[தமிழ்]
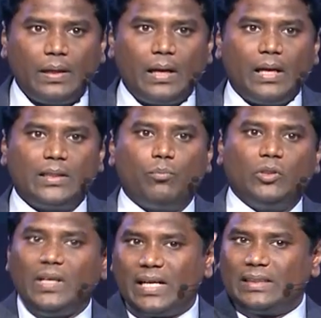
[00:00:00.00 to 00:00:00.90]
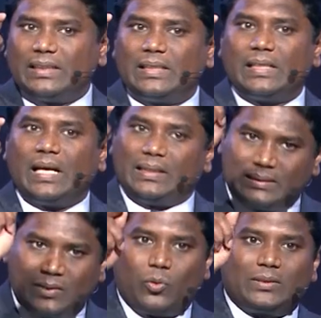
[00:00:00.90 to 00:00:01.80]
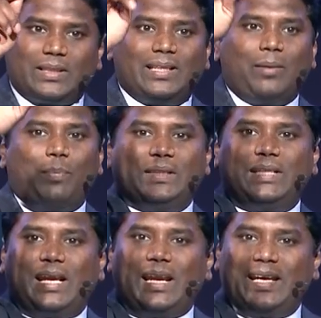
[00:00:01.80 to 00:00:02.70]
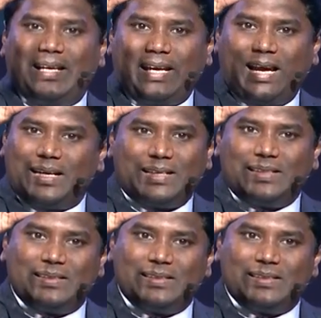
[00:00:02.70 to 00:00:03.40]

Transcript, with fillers: ஏன்னா அந்த முதல் இடத்துக்கு கர்த்தர் ஒருத்தர் தான் பாத்திரராக இருக்கிறார்